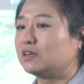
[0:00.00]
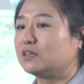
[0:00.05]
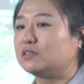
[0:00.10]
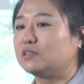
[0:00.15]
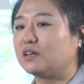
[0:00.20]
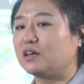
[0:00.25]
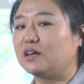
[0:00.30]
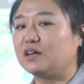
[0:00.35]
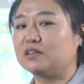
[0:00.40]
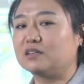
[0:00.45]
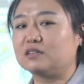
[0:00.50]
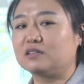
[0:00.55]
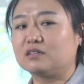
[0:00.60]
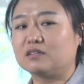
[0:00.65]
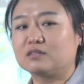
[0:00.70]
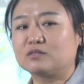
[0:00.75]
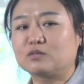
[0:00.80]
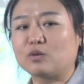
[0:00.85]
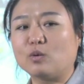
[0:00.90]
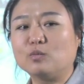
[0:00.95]
근데
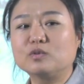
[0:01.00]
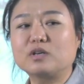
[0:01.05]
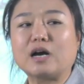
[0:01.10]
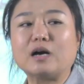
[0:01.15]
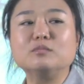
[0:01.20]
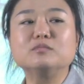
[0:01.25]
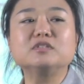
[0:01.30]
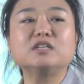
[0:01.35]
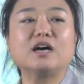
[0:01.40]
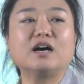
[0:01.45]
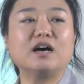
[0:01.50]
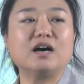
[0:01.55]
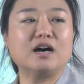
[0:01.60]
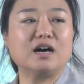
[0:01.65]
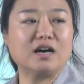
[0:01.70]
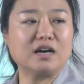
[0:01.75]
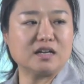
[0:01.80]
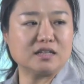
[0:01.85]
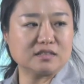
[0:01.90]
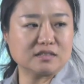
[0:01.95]
너무
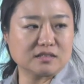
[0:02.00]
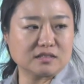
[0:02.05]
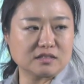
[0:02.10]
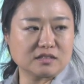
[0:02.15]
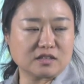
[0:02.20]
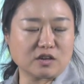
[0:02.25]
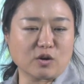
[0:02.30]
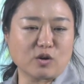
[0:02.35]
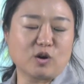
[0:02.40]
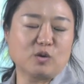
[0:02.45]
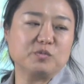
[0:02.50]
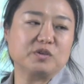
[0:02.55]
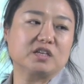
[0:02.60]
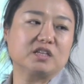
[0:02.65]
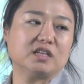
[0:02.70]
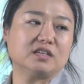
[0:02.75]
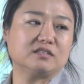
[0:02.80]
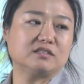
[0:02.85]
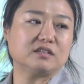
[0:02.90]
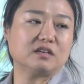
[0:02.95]
감사한
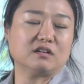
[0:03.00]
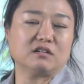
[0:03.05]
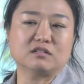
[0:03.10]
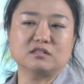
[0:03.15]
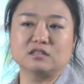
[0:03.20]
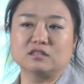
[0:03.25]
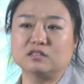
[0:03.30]
경험이긴 했어요.